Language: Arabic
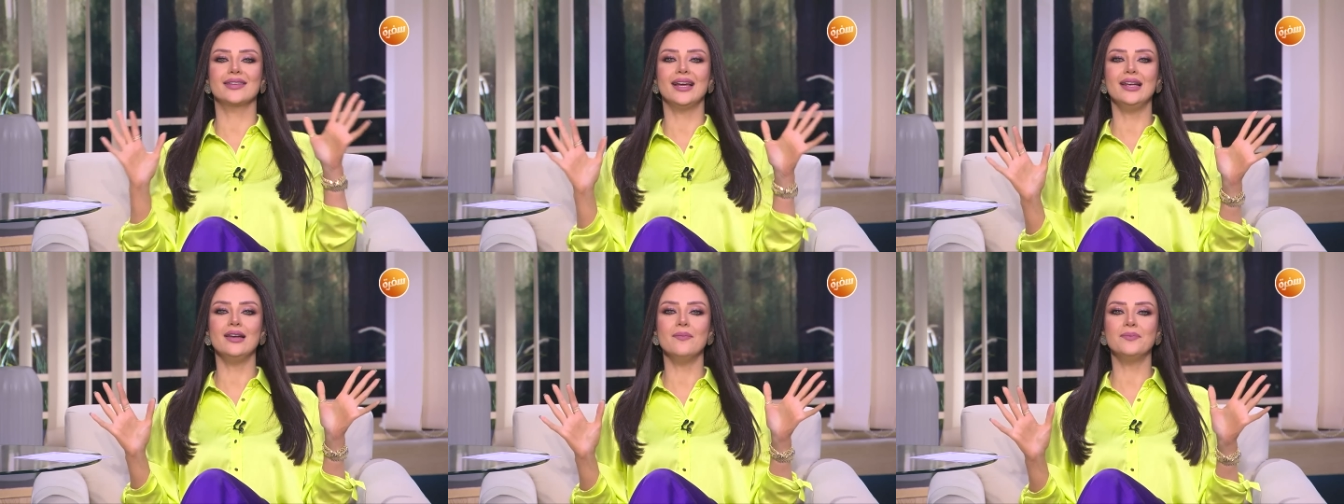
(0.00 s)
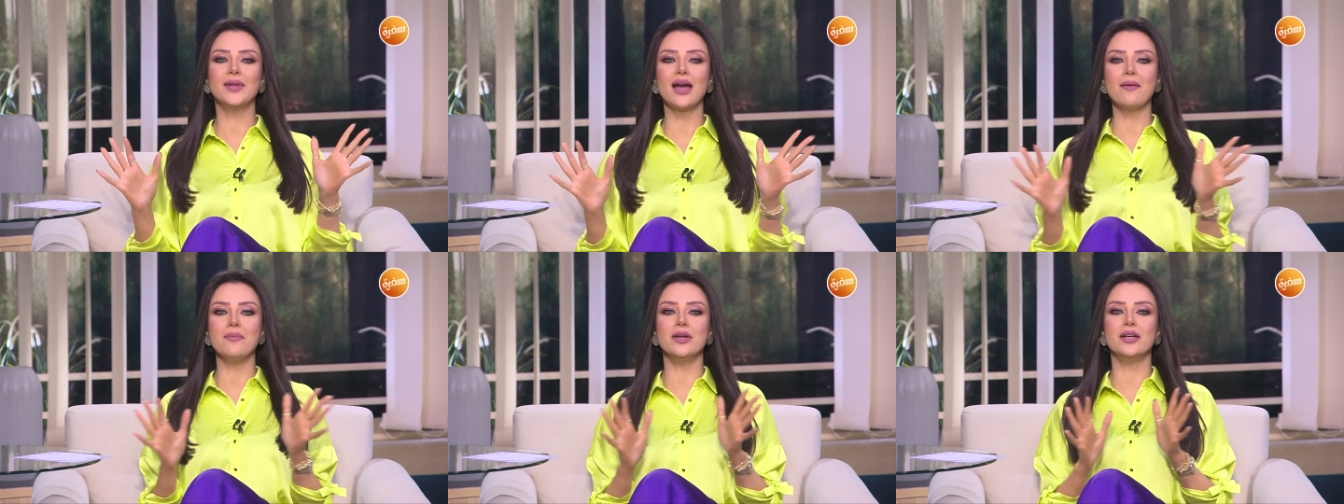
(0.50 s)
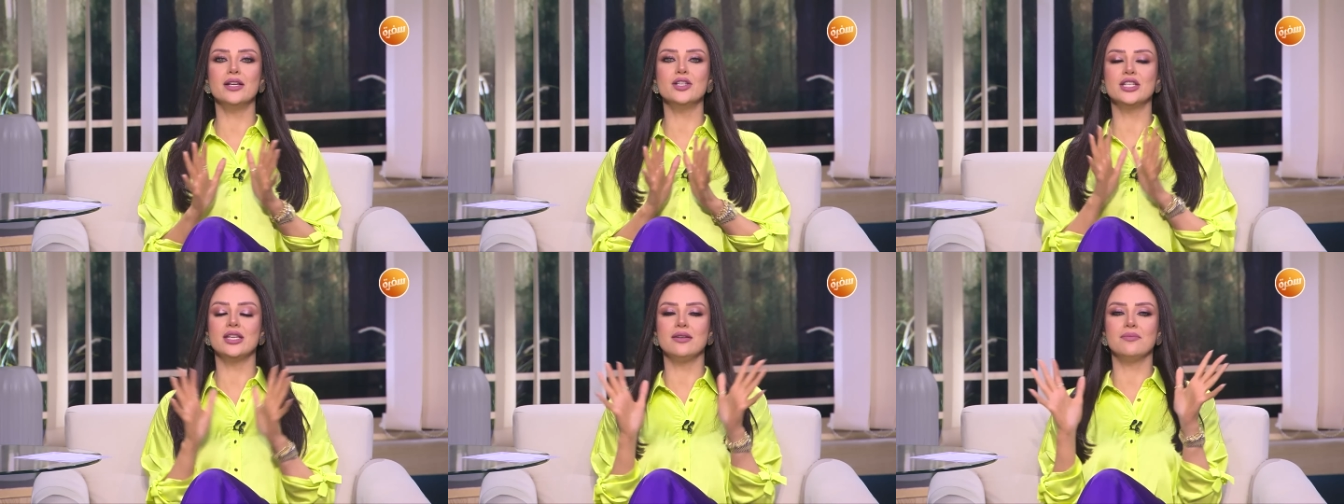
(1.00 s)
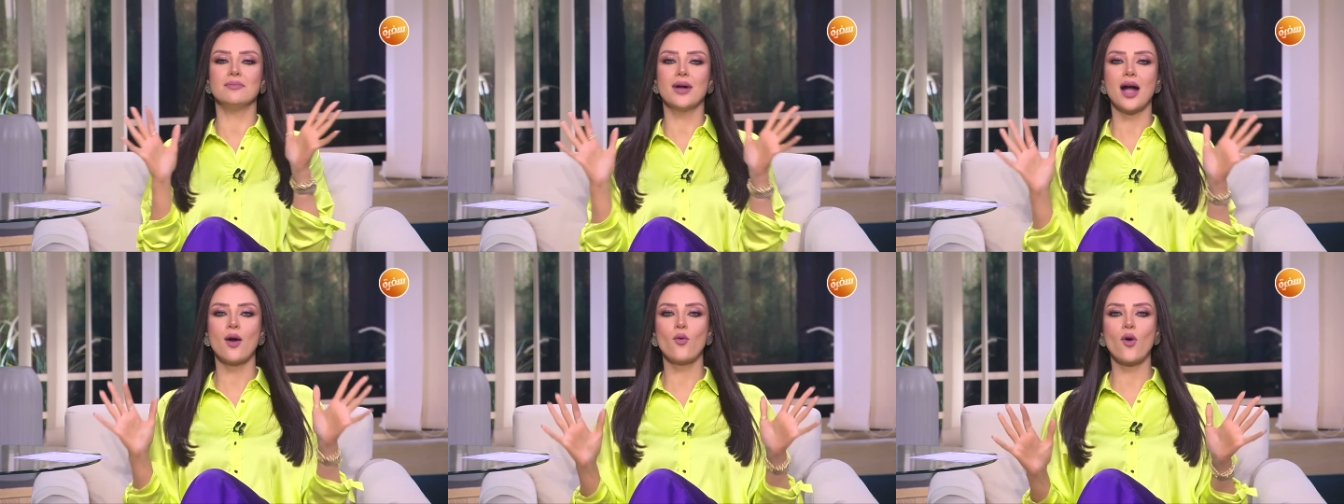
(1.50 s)
اللي بتعمل رجيم
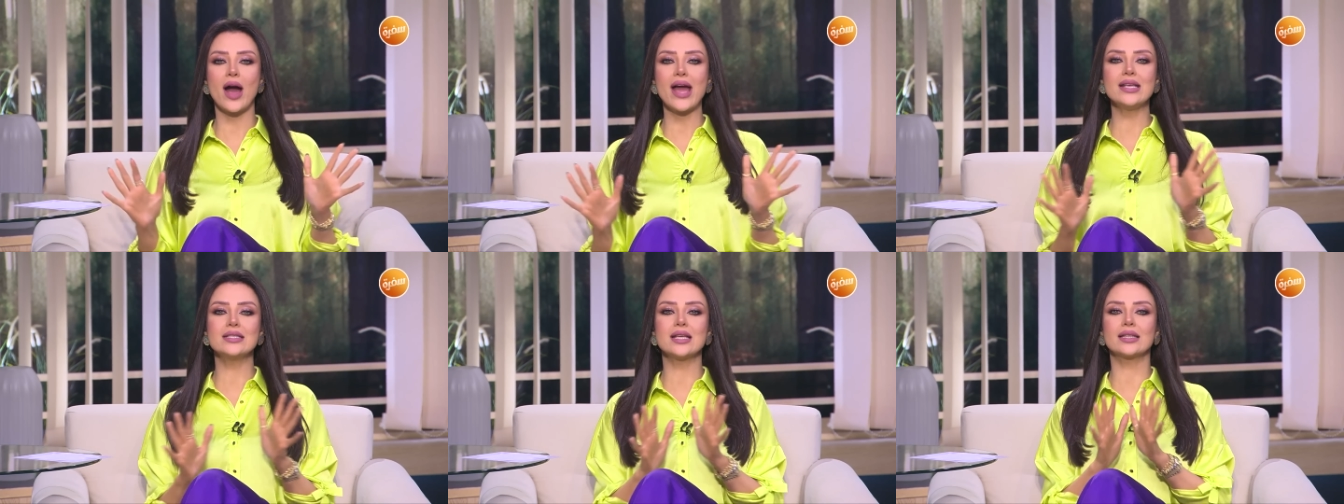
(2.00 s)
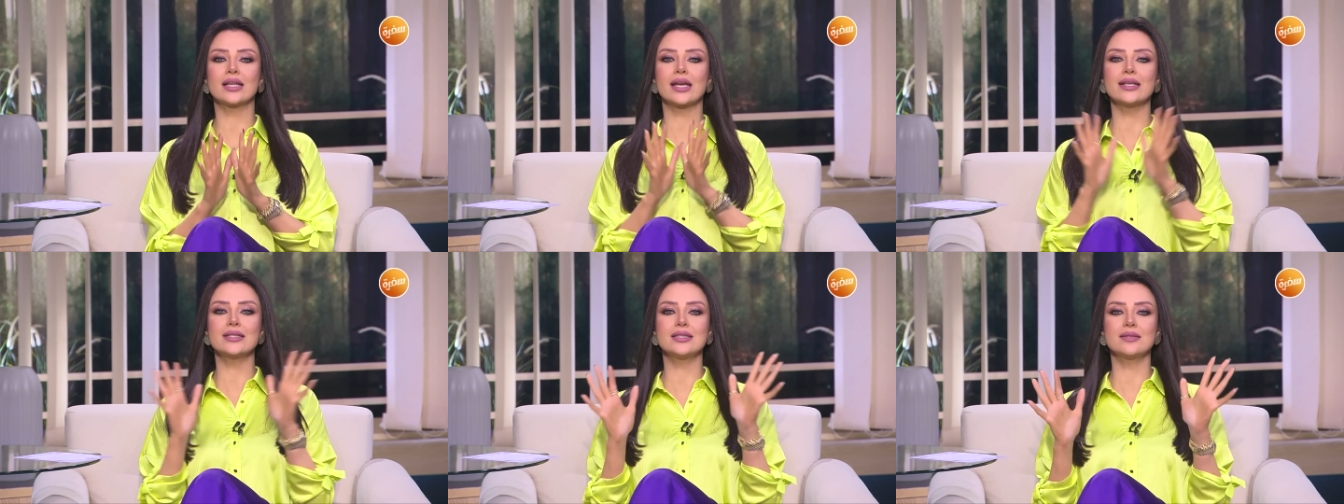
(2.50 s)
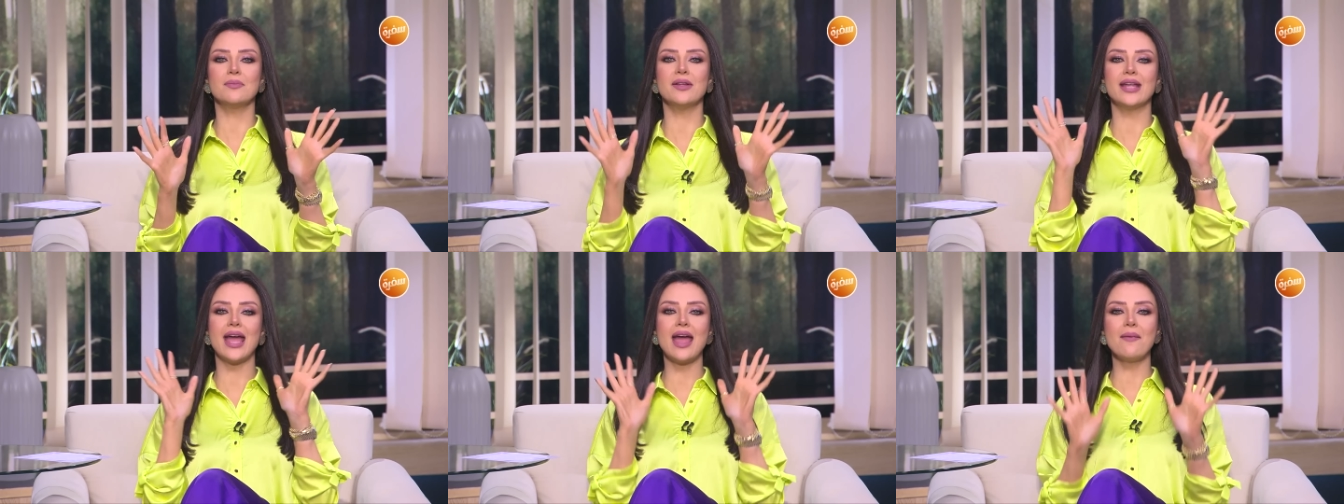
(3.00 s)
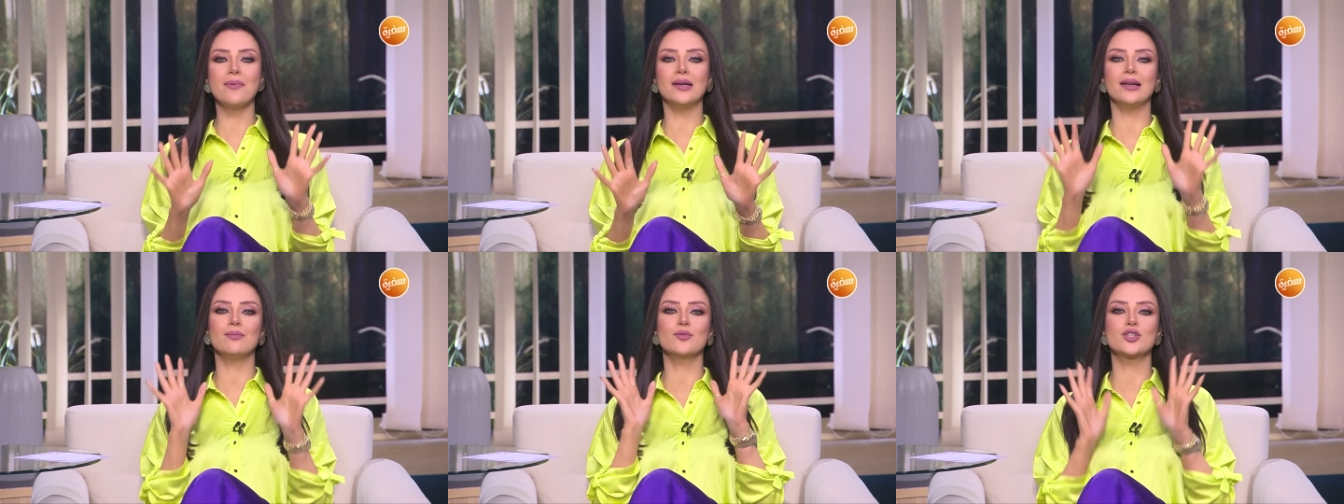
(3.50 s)
او عايزه تخس بتقابل
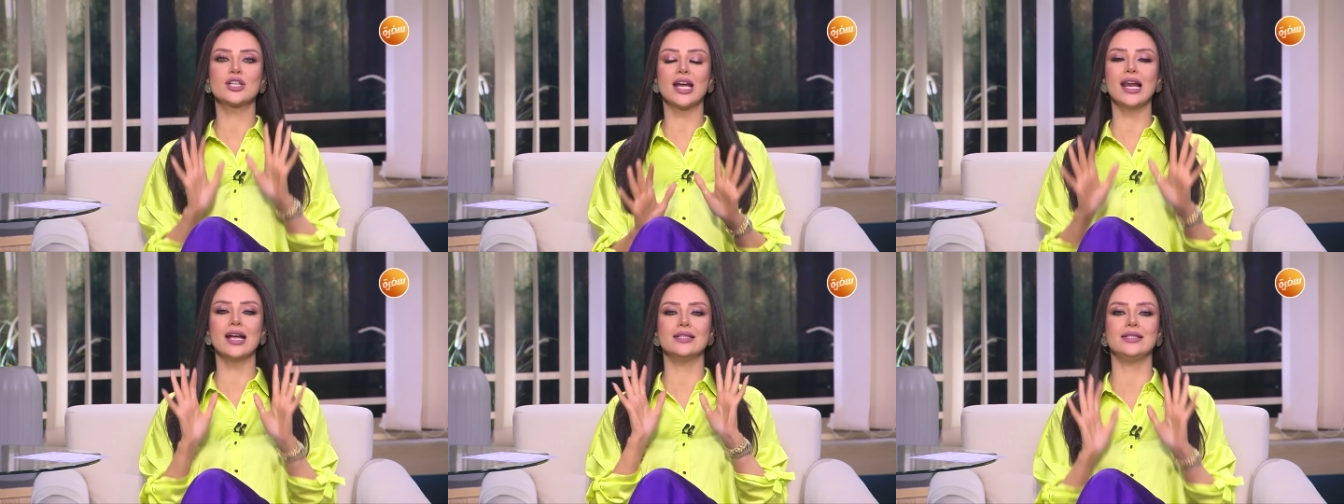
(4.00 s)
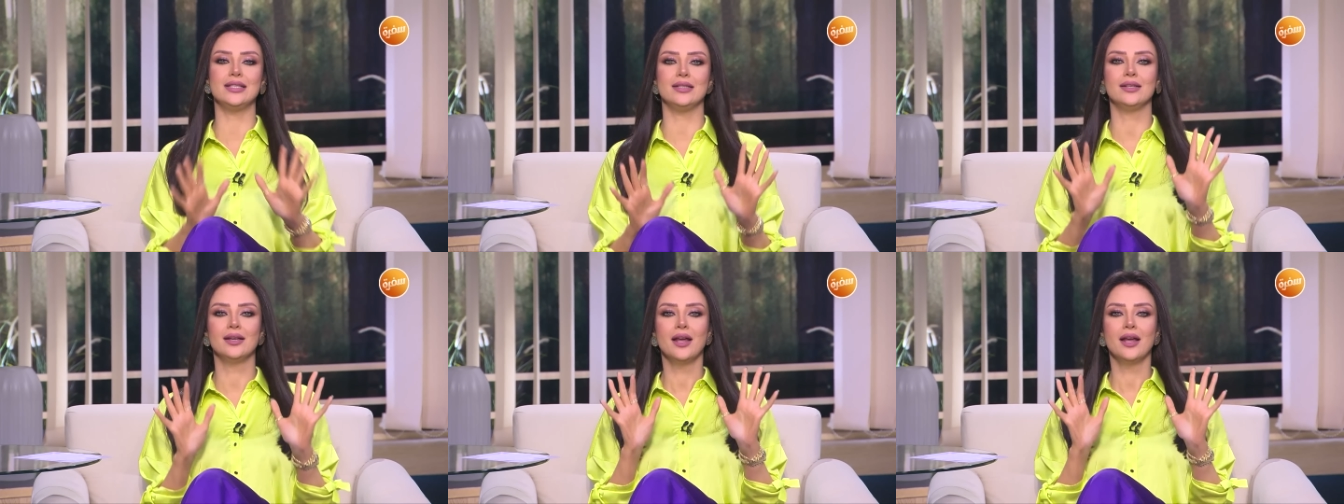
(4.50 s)
المشكله دي